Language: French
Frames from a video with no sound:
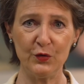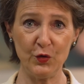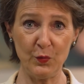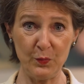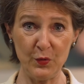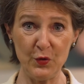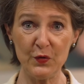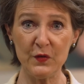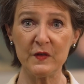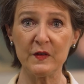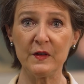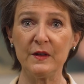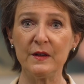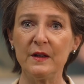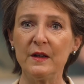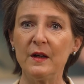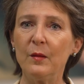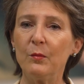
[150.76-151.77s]
De plus,
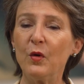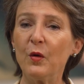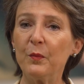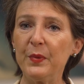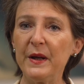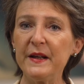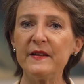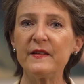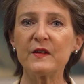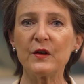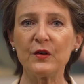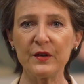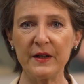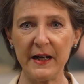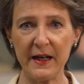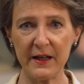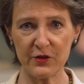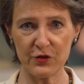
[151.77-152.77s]
mon pays
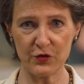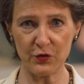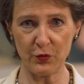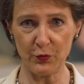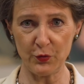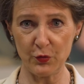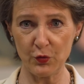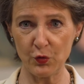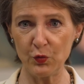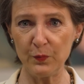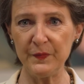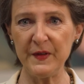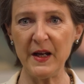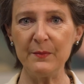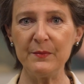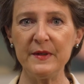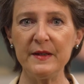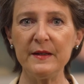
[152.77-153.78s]
s'engage dans le groupe
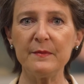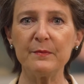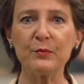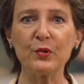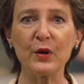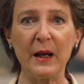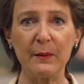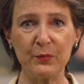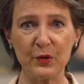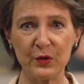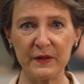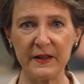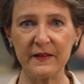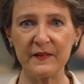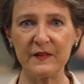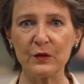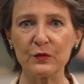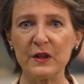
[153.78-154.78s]
d'amis pour la
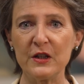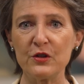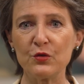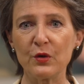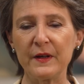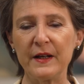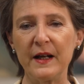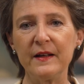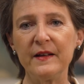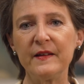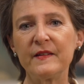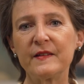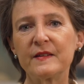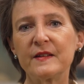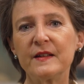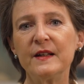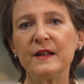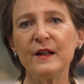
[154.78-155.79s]
protection des
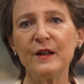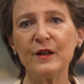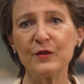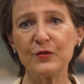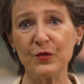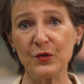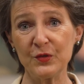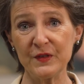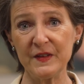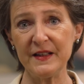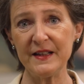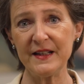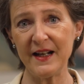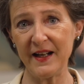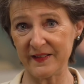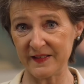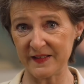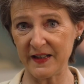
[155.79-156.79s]
journalistes
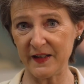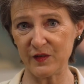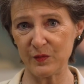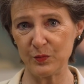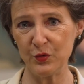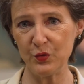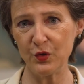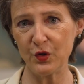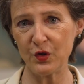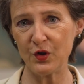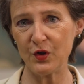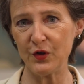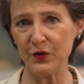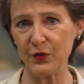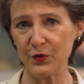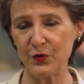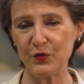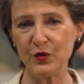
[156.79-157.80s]
fondé à Strasbourg
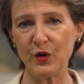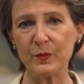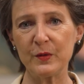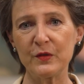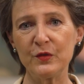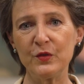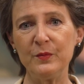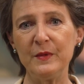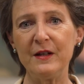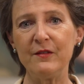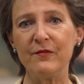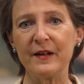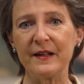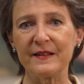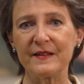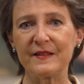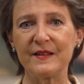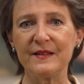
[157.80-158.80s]
en octobre
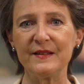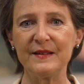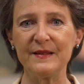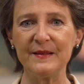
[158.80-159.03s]
2020.